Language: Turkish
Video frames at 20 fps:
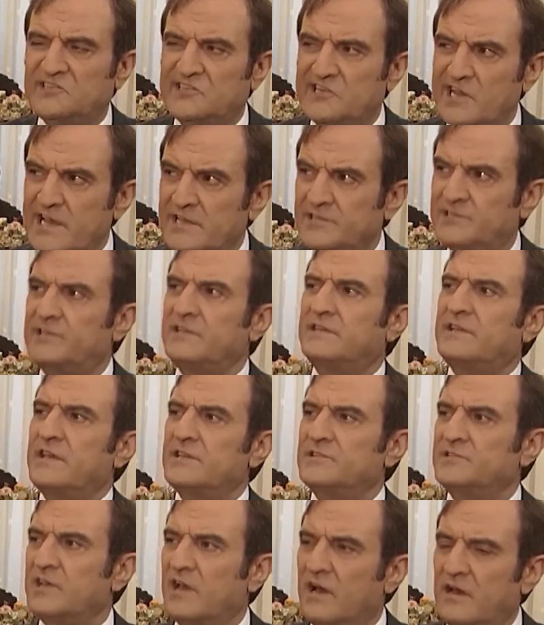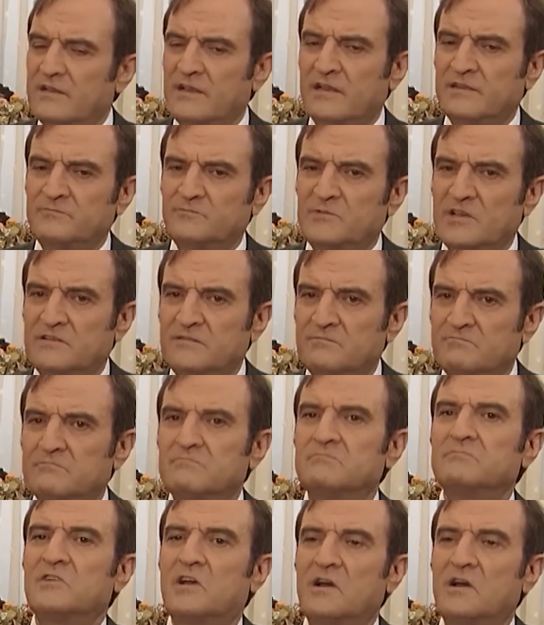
CNC tezgah alalım dedim.